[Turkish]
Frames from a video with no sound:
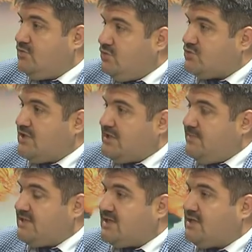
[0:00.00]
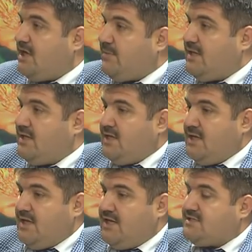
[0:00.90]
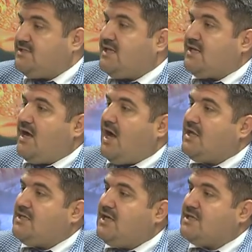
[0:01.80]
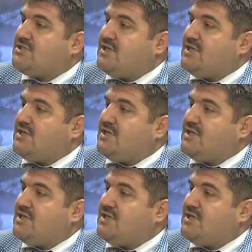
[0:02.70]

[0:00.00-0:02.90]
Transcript: 4 saat, 5 saat ama eskiden aylarca,